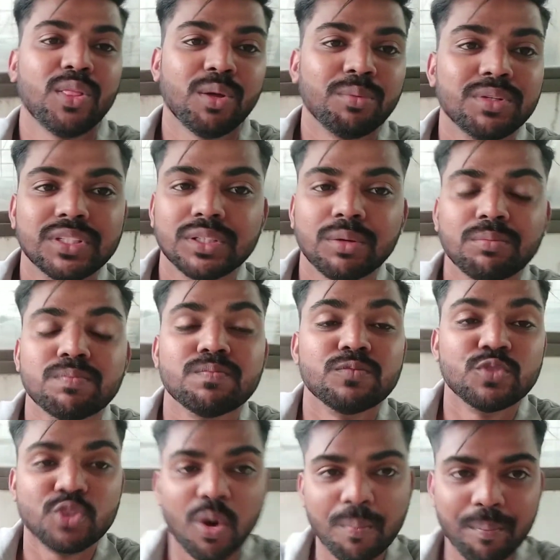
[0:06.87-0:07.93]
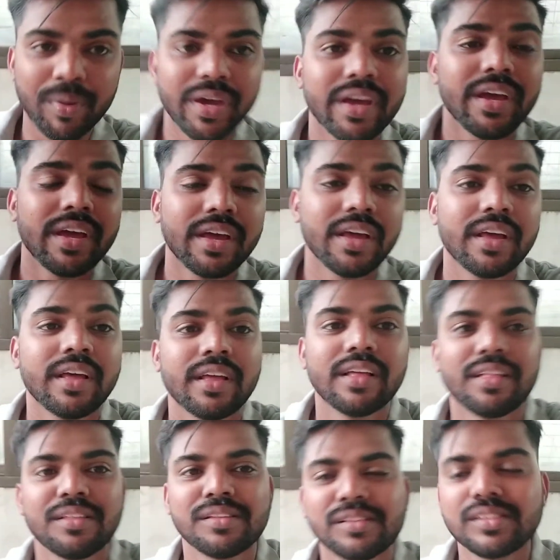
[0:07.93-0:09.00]
तो अभी जब हम जॉब पे हैं
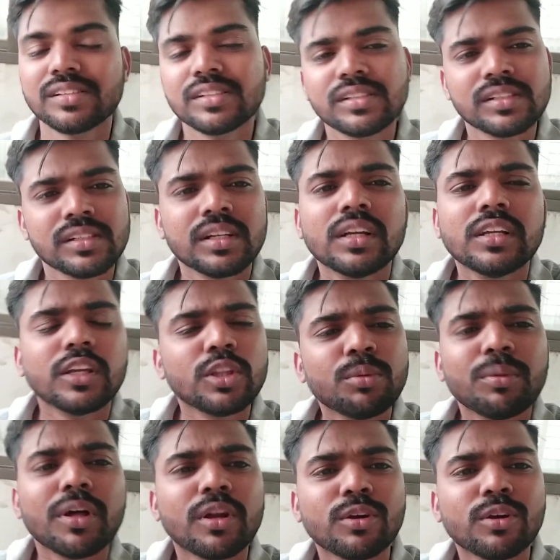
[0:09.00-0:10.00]
ये तो मैं